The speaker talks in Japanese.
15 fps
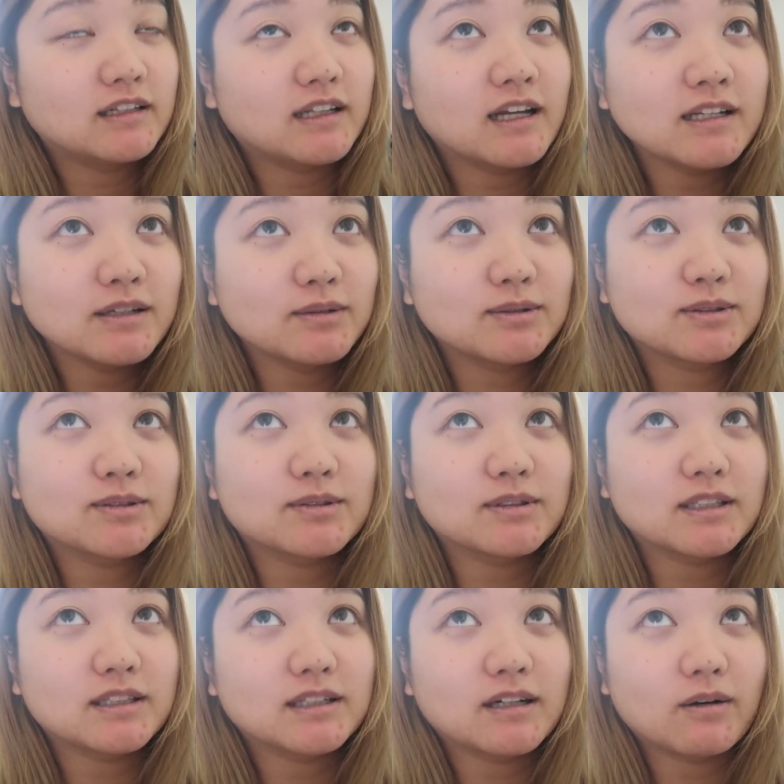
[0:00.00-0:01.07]
何を作っ
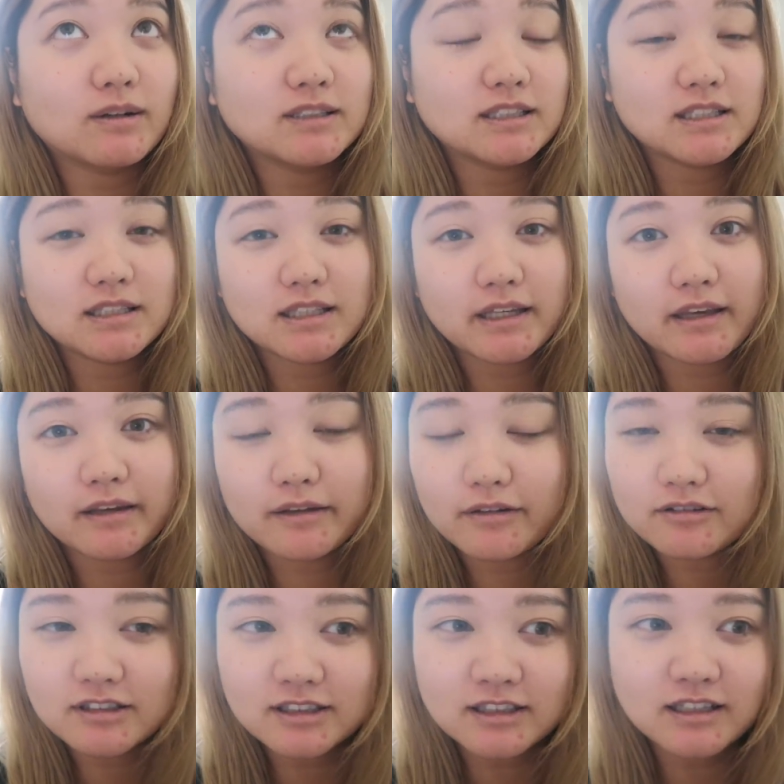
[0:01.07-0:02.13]
てたか忘れちゃって結
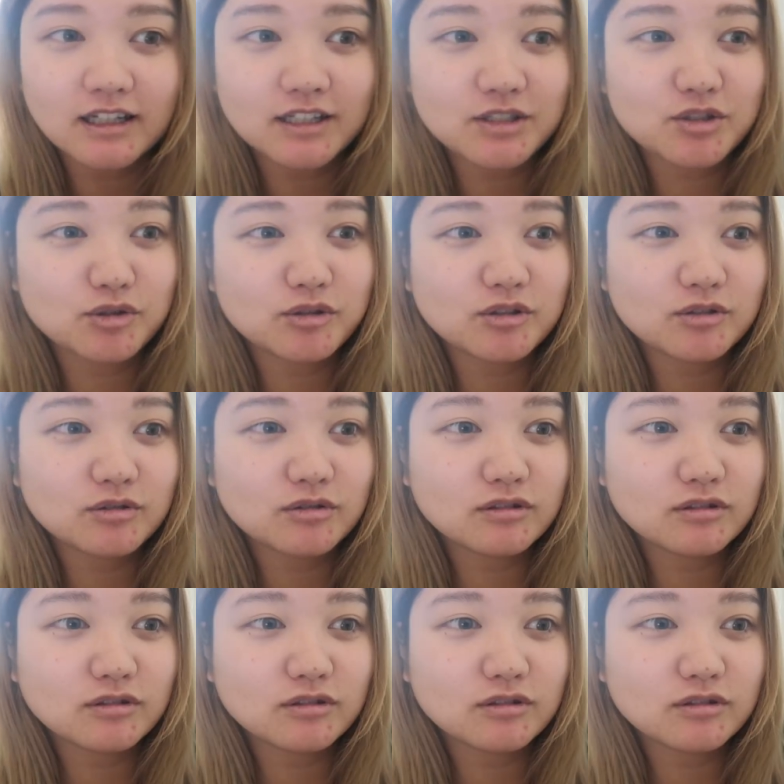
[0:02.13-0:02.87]
局なんか10